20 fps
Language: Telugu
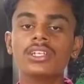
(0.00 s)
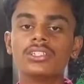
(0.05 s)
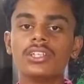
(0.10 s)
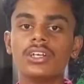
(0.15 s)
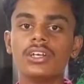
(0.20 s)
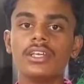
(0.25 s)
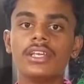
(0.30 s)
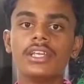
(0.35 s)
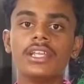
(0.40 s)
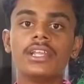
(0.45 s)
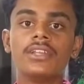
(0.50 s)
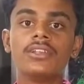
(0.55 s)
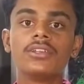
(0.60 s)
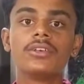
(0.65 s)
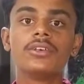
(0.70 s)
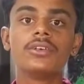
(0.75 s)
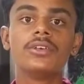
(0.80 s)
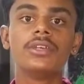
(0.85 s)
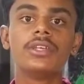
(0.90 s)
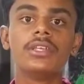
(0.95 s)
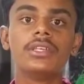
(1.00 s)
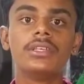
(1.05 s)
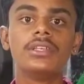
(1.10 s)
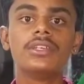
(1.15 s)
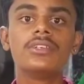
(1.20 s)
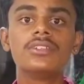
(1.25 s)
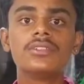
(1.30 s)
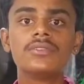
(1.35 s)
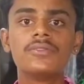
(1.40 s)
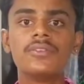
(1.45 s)
సో ఇదెందుకు
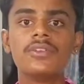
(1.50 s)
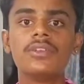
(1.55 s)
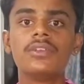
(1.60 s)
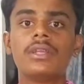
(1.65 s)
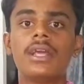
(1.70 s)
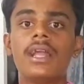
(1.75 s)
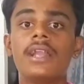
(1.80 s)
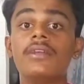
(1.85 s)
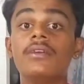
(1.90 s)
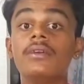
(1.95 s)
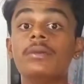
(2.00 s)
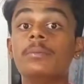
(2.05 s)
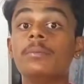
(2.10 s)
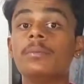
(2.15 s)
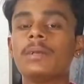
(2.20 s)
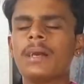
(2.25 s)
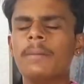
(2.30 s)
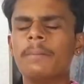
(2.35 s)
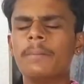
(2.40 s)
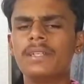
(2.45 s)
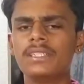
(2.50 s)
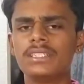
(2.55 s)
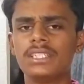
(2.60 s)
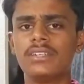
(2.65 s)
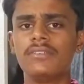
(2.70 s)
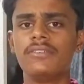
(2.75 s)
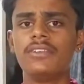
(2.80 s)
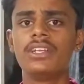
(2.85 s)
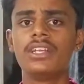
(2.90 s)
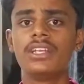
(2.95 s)
యూజ్ఫుల్ అండ్
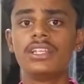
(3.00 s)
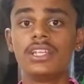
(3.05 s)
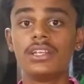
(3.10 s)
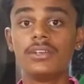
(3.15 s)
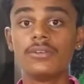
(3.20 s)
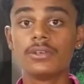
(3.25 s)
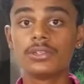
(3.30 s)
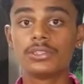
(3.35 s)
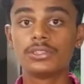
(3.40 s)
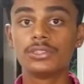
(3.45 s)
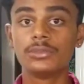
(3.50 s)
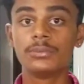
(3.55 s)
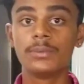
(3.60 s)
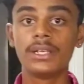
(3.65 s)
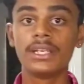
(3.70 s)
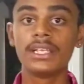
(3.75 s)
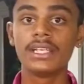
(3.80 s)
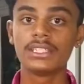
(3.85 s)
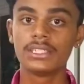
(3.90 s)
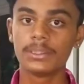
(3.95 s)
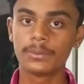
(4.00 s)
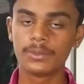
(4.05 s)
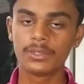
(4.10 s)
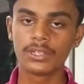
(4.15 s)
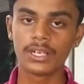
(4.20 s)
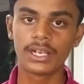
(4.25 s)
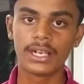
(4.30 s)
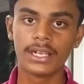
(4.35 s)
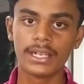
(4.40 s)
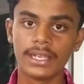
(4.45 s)
కంపల్సరీ వీడియో అయితే ఎడవరు చూడమని
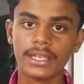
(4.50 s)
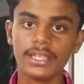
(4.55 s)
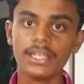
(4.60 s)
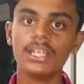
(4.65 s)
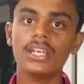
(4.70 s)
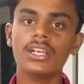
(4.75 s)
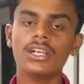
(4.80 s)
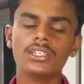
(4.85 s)
చెప్తున్నానంటే